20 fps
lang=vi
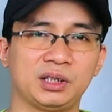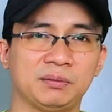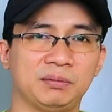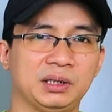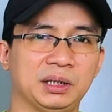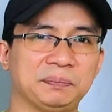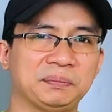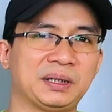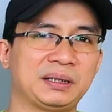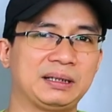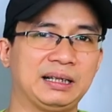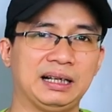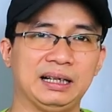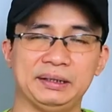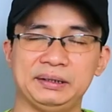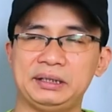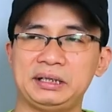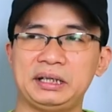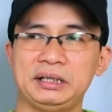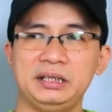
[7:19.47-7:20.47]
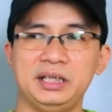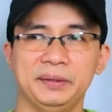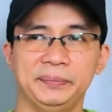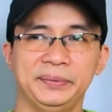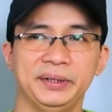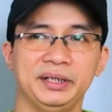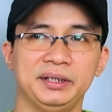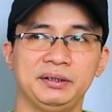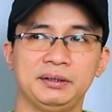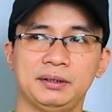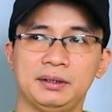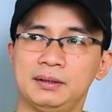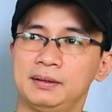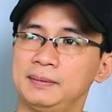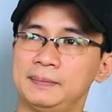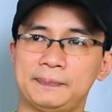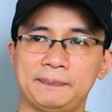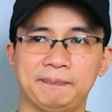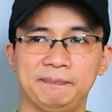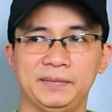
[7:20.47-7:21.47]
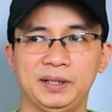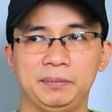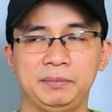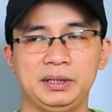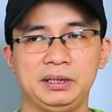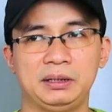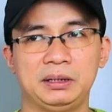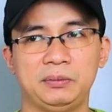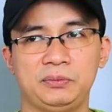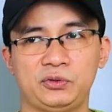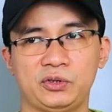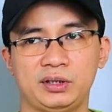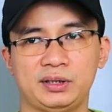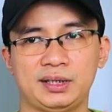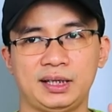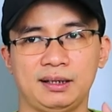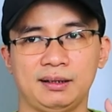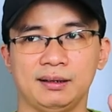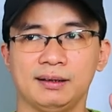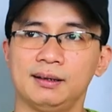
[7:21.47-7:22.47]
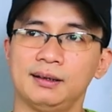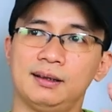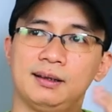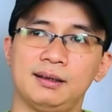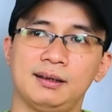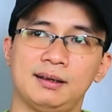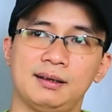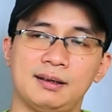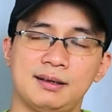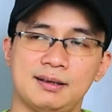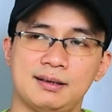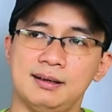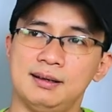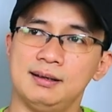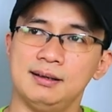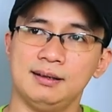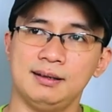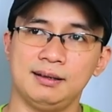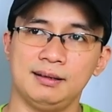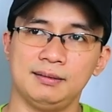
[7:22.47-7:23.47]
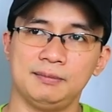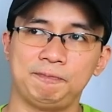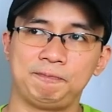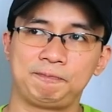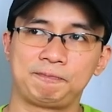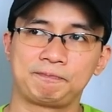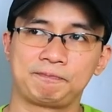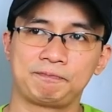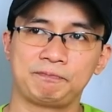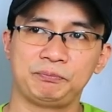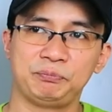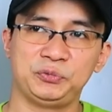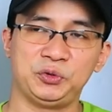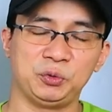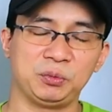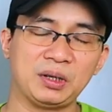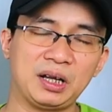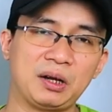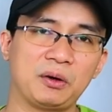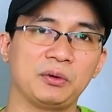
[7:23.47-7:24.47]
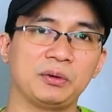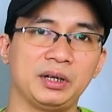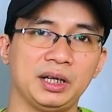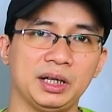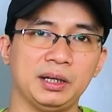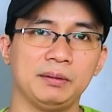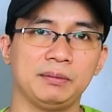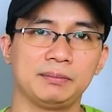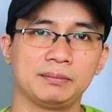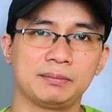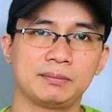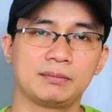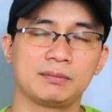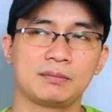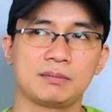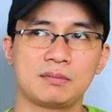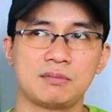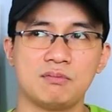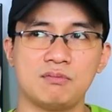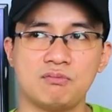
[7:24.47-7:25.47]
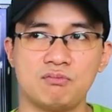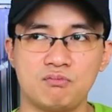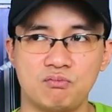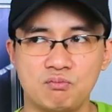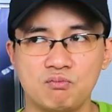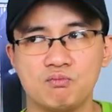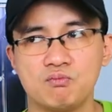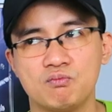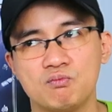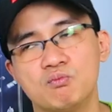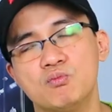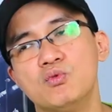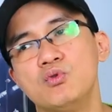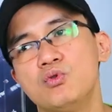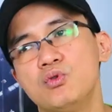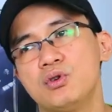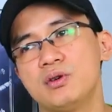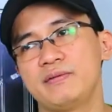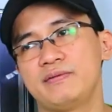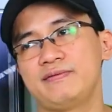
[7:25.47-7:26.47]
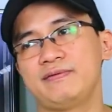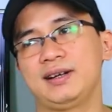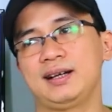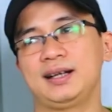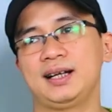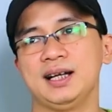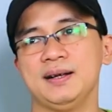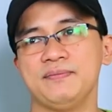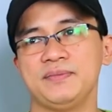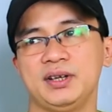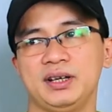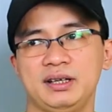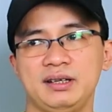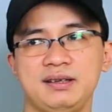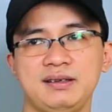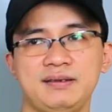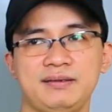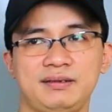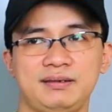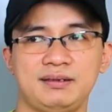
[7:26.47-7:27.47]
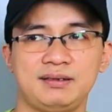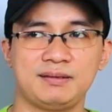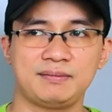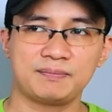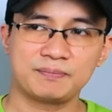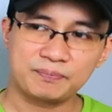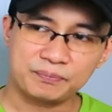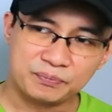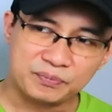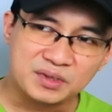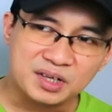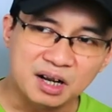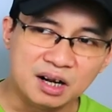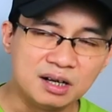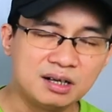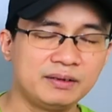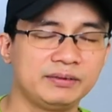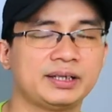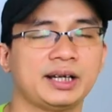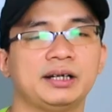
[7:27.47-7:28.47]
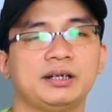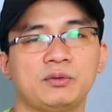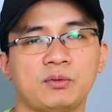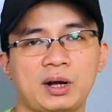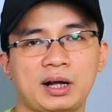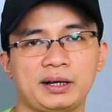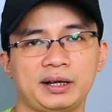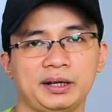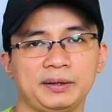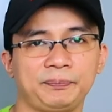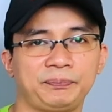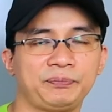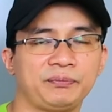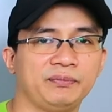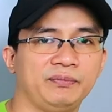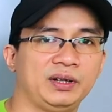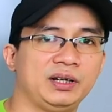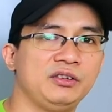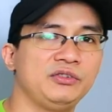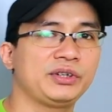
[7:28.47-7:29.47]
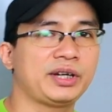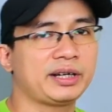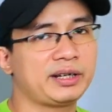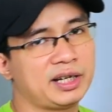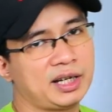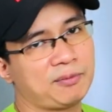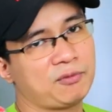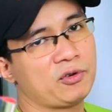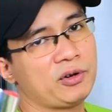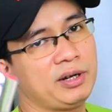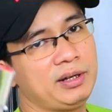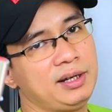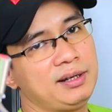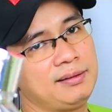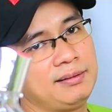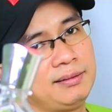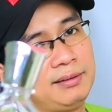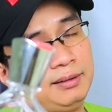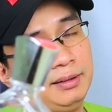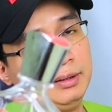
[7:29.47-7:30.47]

nó tập hợp tất cả những cái điểm đấy mà mình không cho rằng uh, chúng ta có thể mua và cảm thấy ưng chai nước hoa này và nếu các anh em có ý định